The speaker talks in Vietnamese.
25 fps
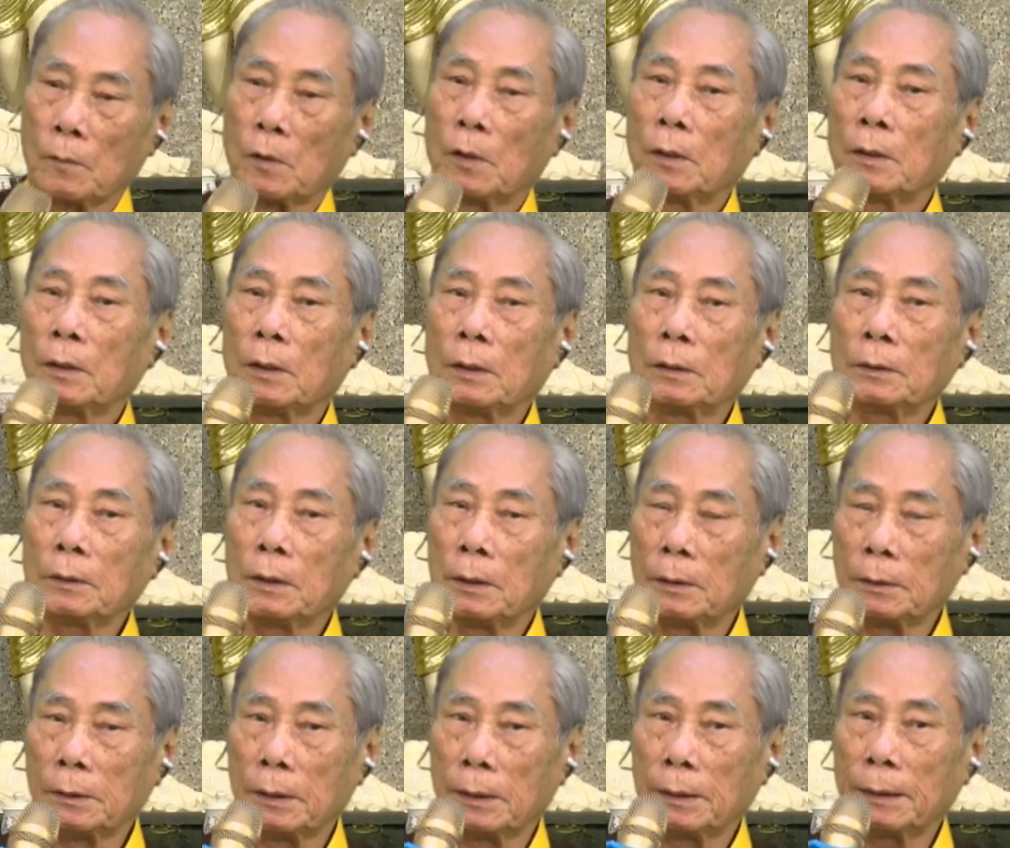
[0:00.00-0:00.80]
Nó đứng
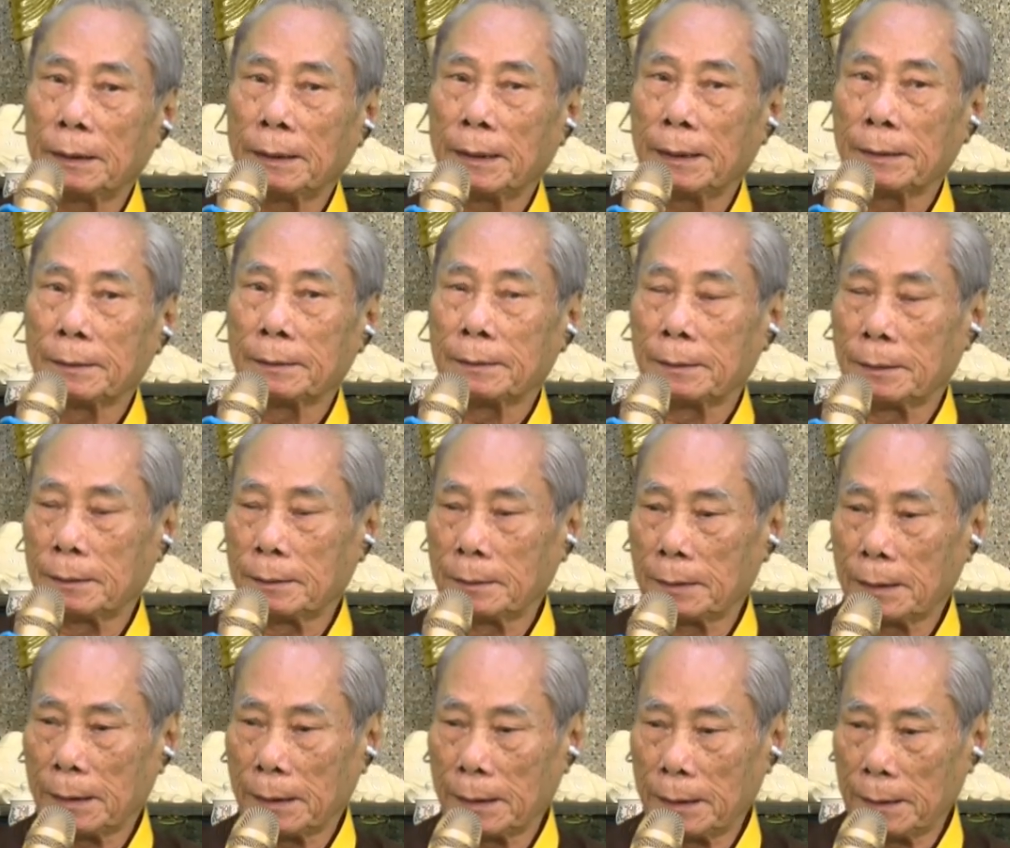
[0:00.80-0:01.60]
ở những cái danh
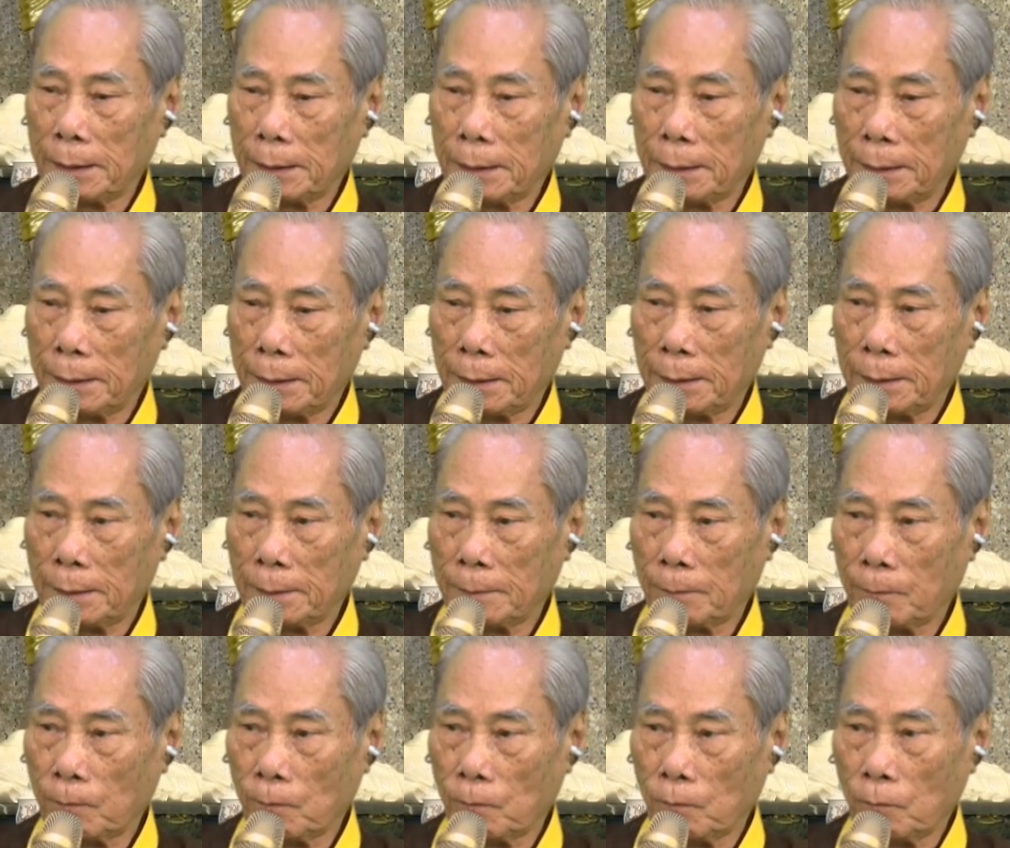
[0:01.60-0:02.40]
từ này
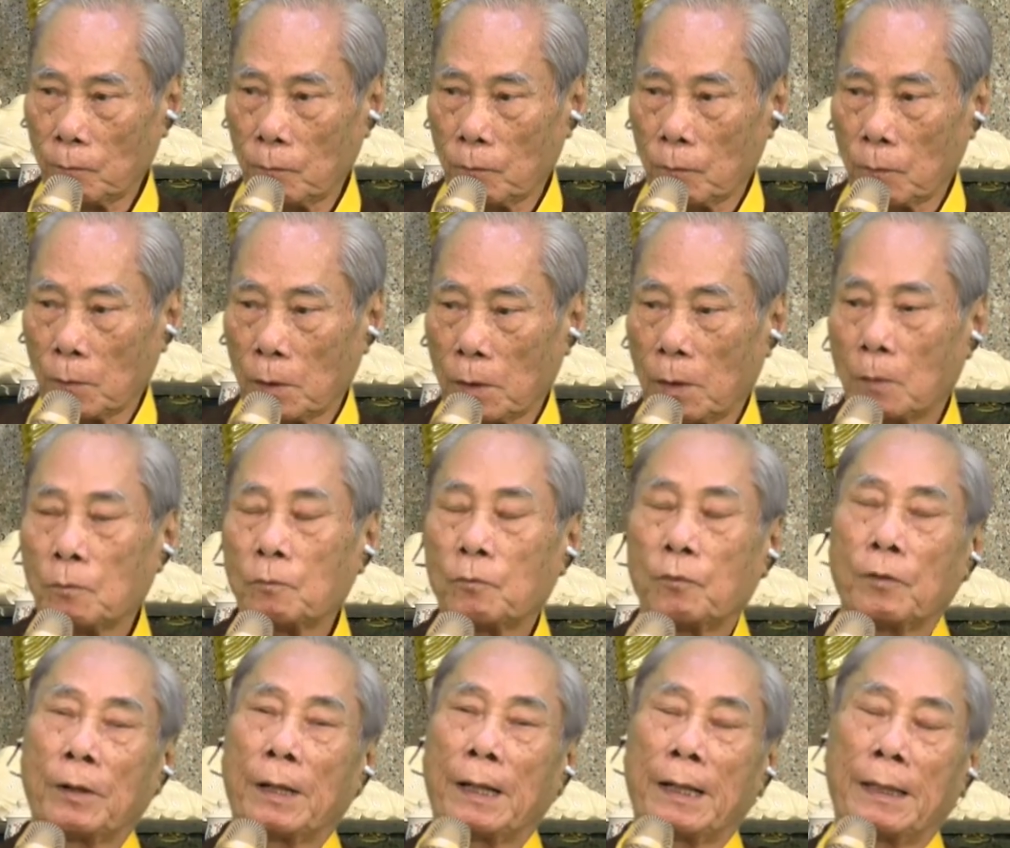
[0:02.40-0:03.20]

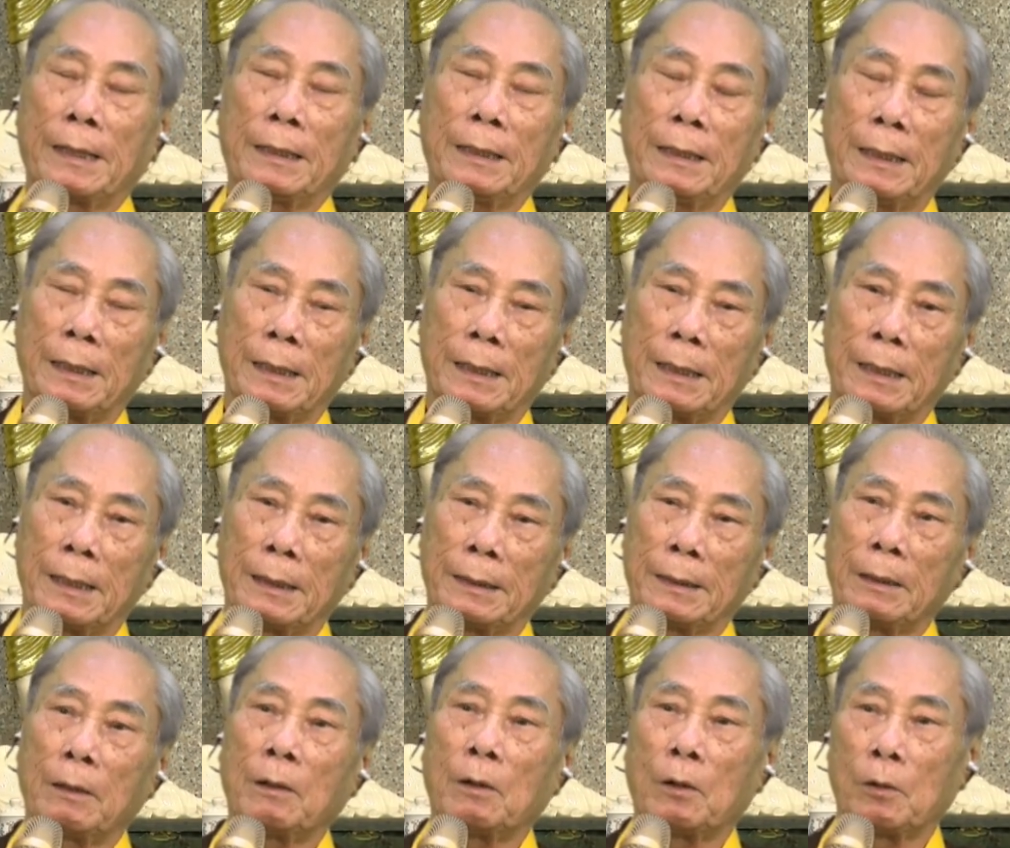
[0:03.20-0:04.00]
không phải
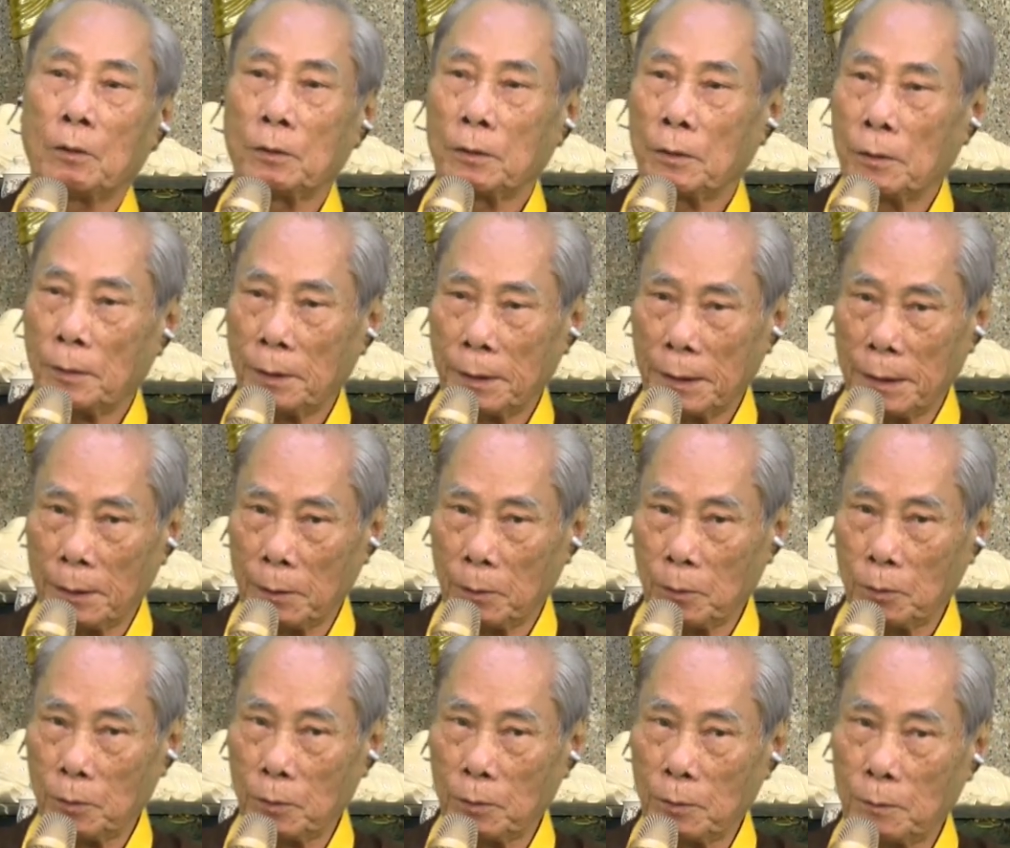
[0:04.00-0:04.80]
là giáo hội nói
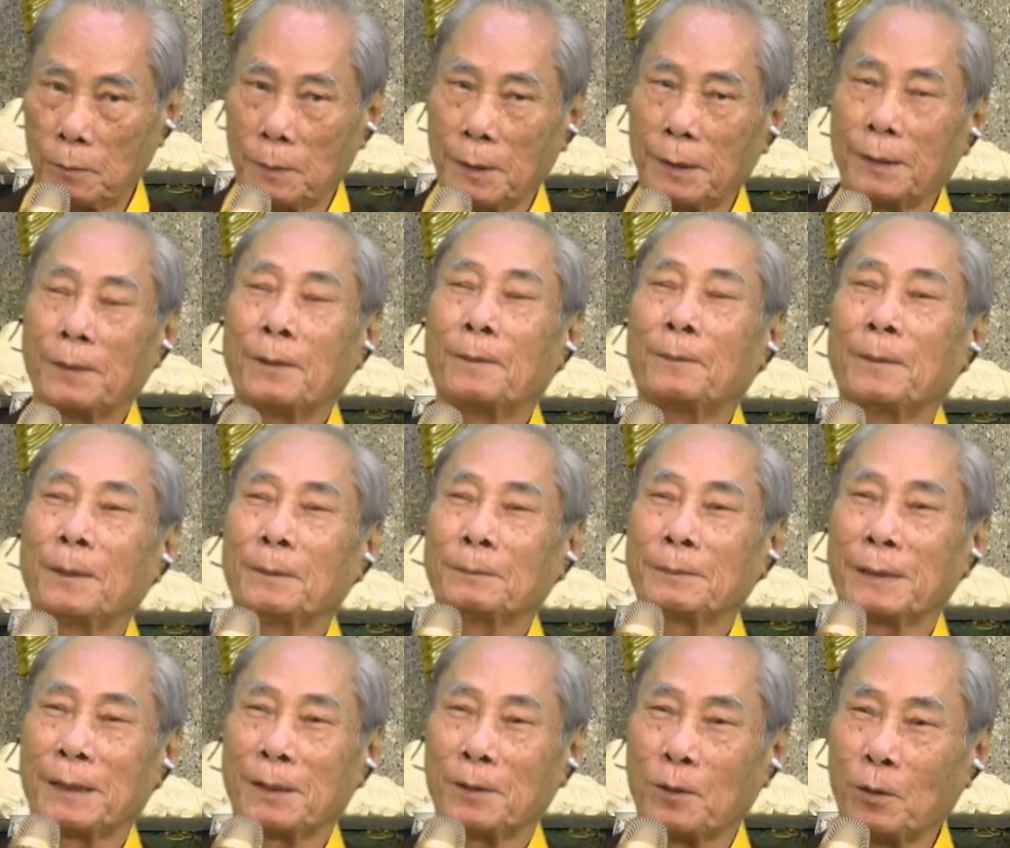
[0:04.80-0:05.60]
đâu, mà do mấy
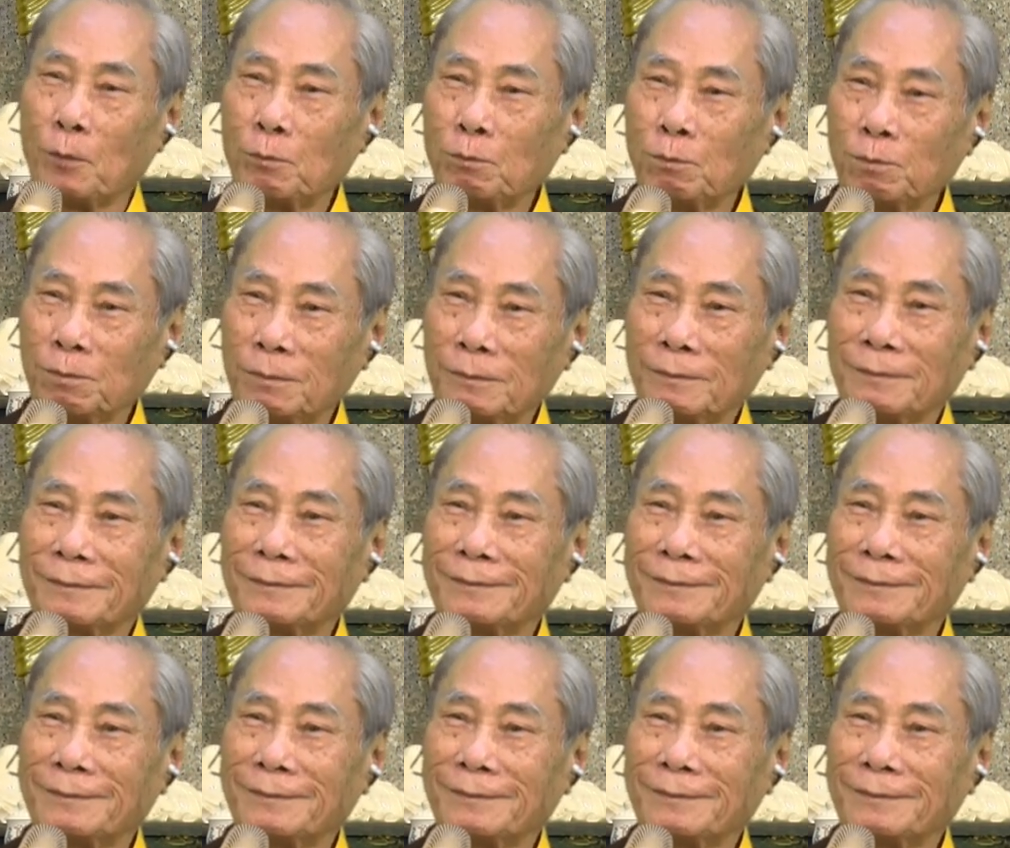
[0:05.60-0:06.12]
ông thầy cúng.